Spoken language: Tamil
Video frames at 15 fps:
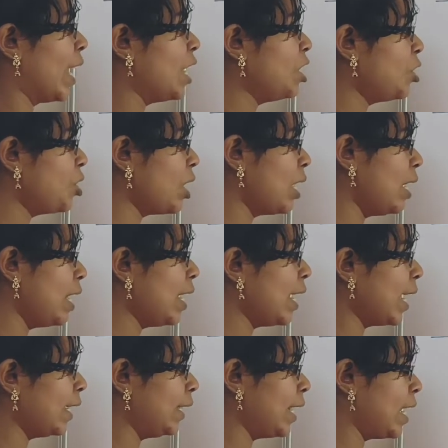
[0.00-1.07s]
எல்ஷெல்லில்
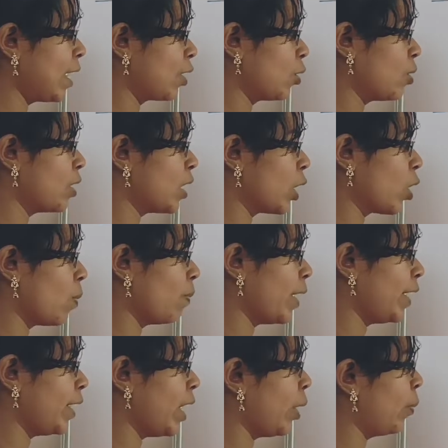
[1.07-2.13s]
எட்டு எலக்ட்ரான்ஸ்
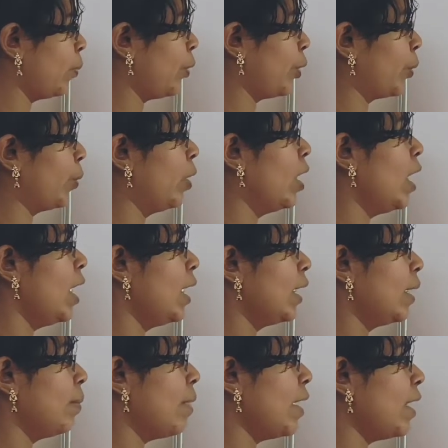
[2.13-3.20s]
அகாமடேட் ஆக முடியும்
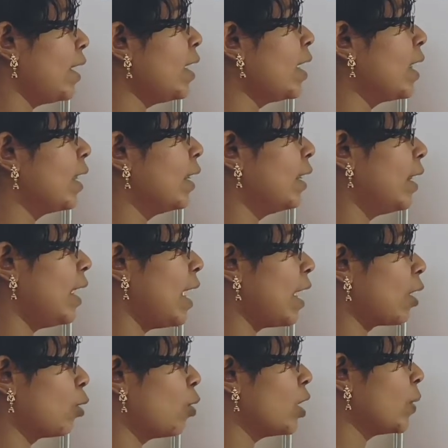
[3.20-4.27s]
ரிமைனிங் த்ரீ
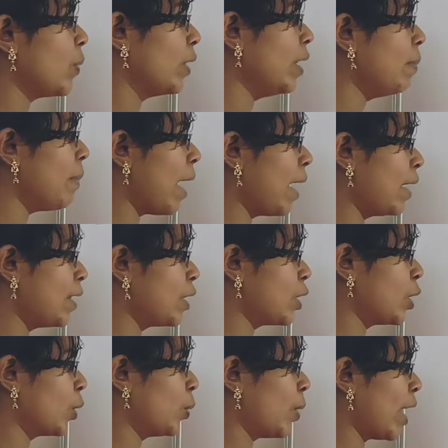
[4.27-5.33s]
எலக்ட்ரான்ஸ் வந்து
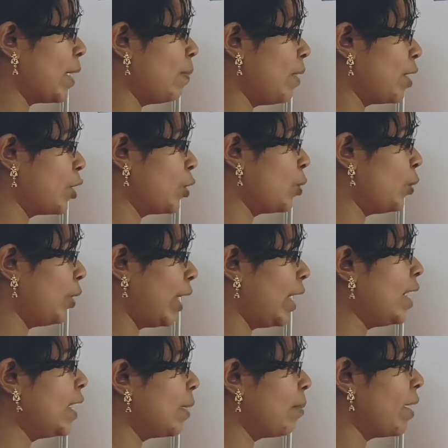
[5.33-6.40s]
பேலன்ஸ் இருக்கும் எயிட் ப்ளஸ் டூ
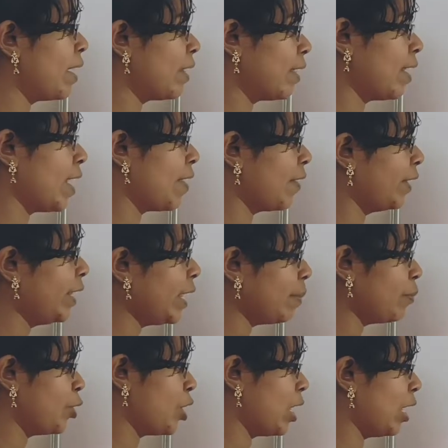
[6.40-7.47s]
டென் ரிமைனிங் த்ரீயை வந்து
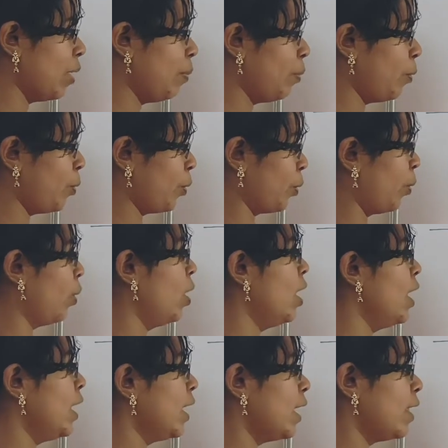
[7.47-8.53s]
எம்ஷெல்லில் போடுறோம்
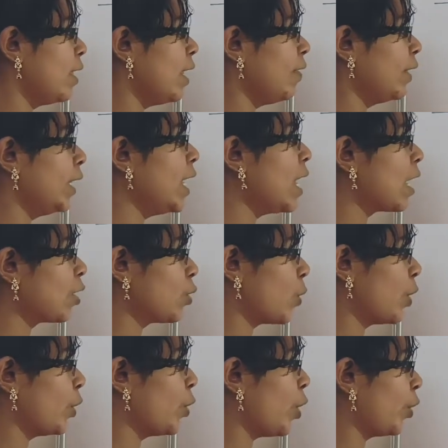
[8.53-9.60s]
இதுதான் வந்து
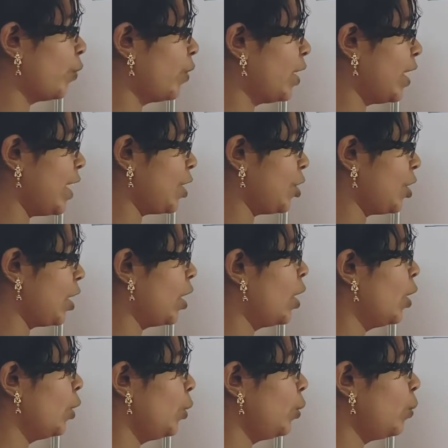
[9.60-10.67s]
எலக்ட்ரானிக் கான்ஃபிகரேஷன்
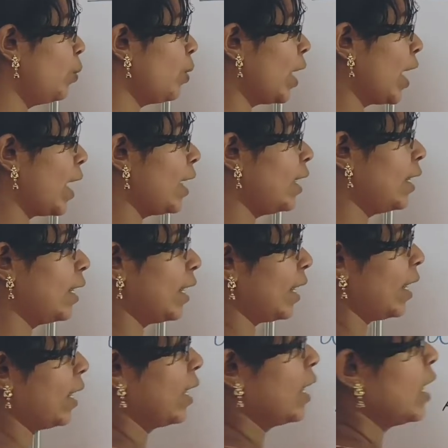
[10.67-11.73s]
டூ எயிட் த்ரீ